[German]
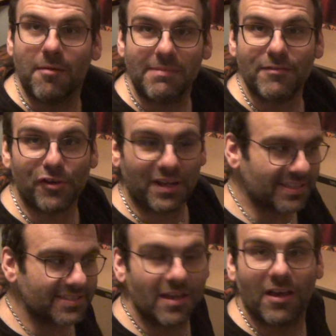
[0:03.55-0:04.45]
Mich
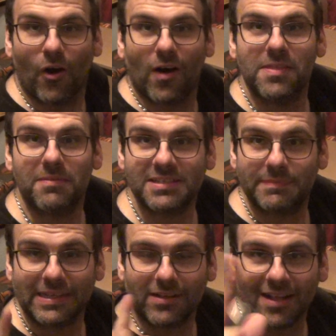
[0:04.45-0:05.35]
freut's und was
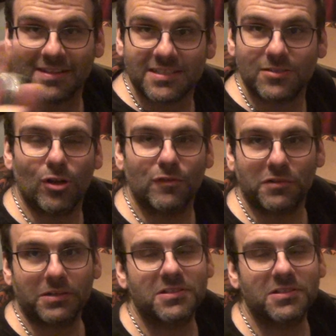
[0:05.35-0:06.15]
mich ganz toll freut,